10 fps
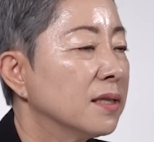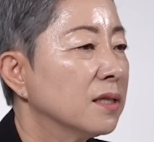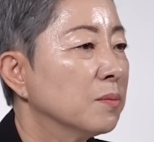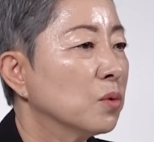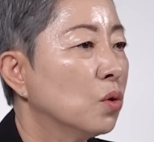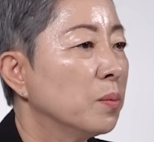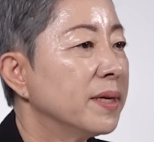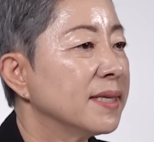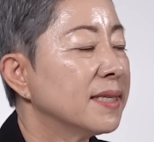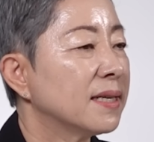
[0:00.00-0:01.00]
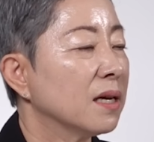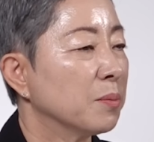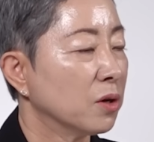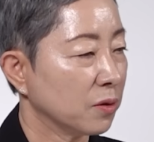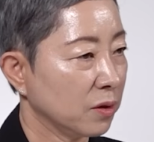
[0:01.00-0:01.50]
지금
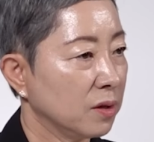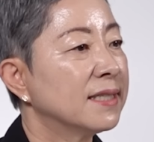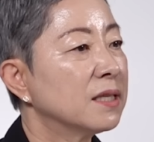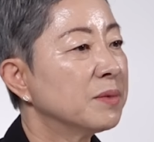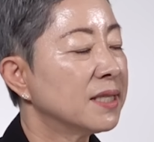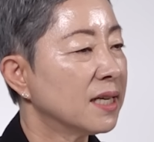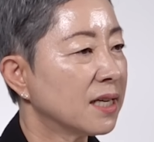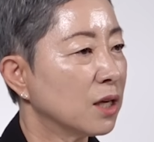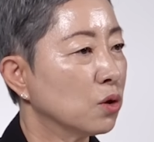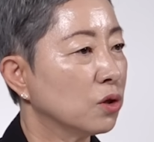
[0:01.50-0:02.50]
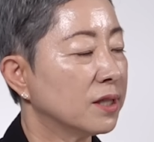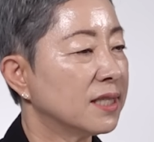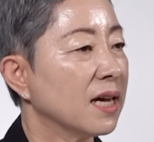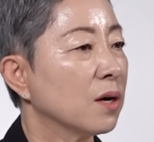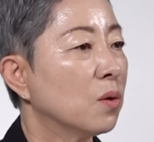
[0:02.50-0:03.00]
고민이시라면 지금 시작해도
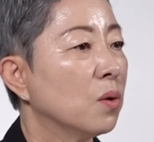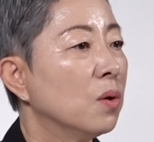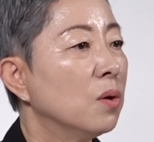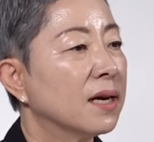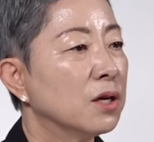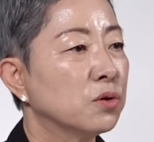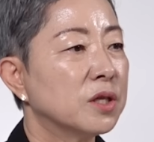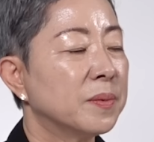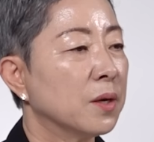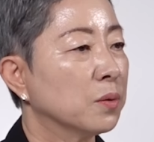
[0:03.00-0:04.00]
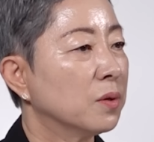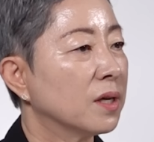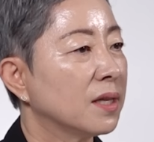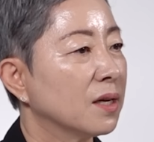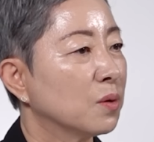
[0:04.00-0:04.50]
늦지 않고 내가 60대
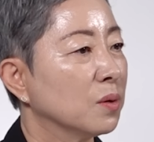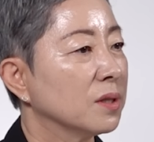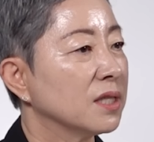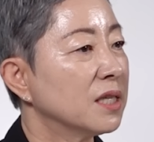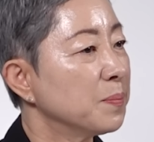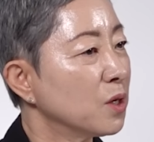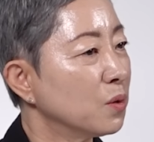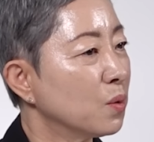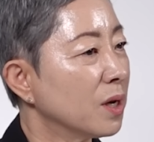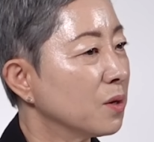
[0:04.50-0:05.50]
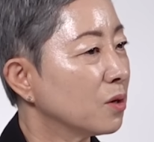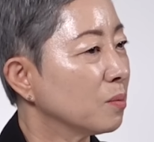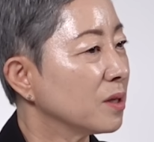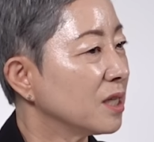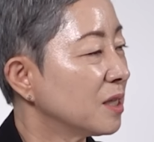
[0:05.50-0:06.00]
어떻게 될 거지 10년 동안
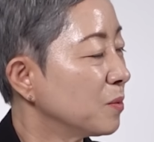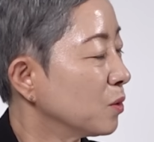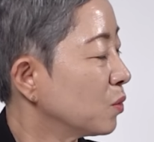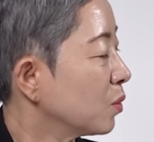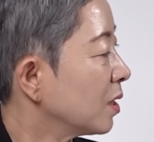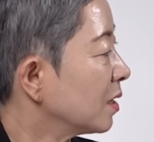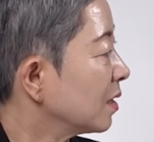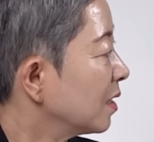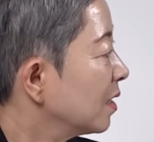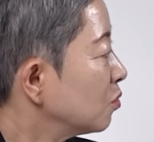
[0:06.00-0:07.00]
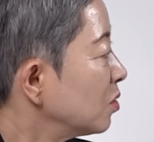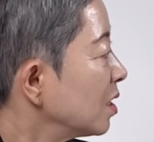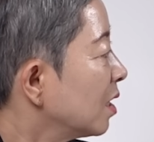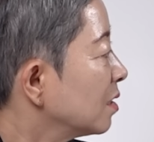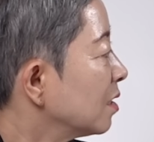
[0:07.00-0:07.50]
여러분 20년 동안
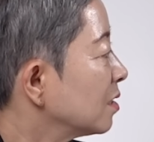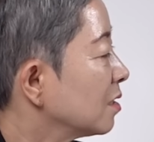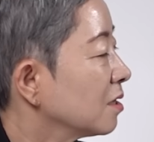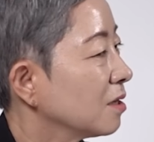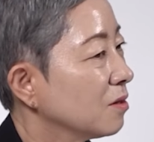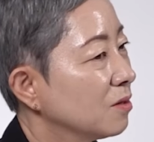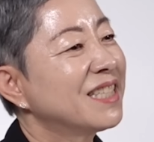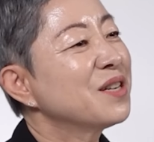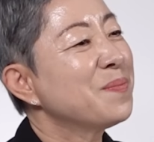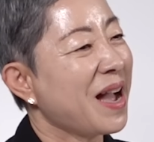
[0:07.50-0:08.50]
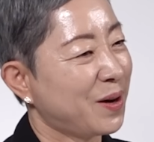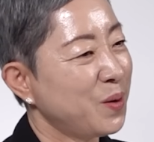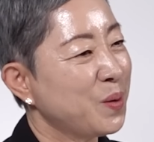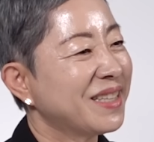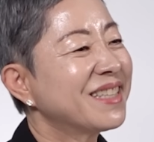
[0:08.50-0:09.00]
충분히 가능하잖아요. 지금 바로